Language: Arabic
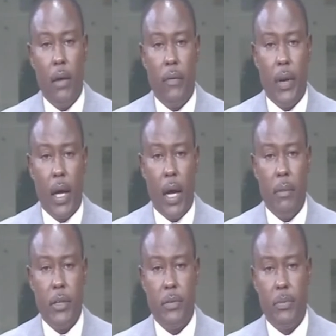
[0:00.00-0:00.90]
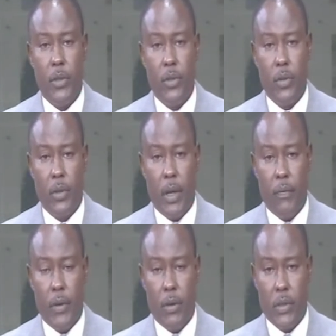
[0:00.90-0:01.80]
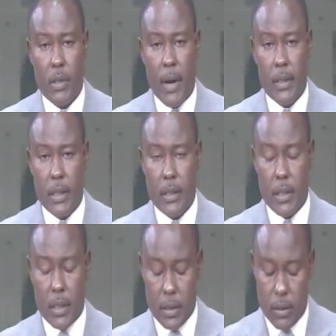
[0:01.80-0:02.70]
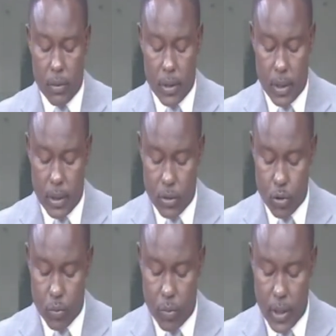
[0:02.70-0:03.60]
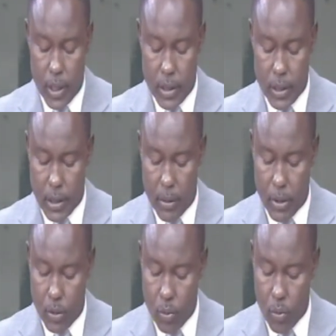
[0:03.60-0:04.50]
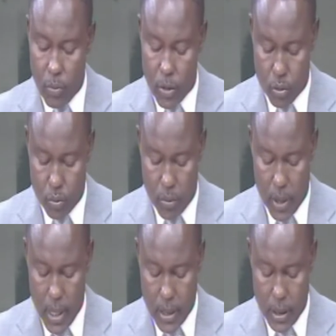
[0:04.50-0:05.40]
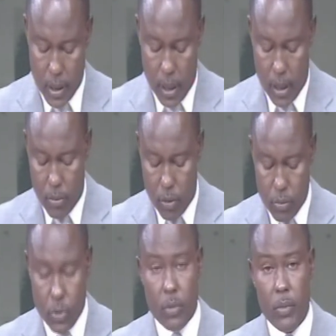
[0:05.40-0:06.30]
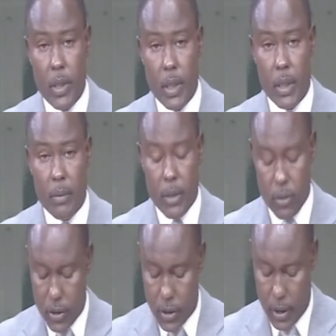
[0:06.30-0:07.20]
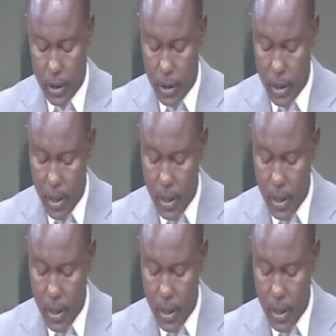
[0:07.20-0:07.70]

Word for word: في الخامس من يونيو 2017 توقيع رئيس الجمهورية إدريس زبيت نو مرسوم رئاسي رقم 598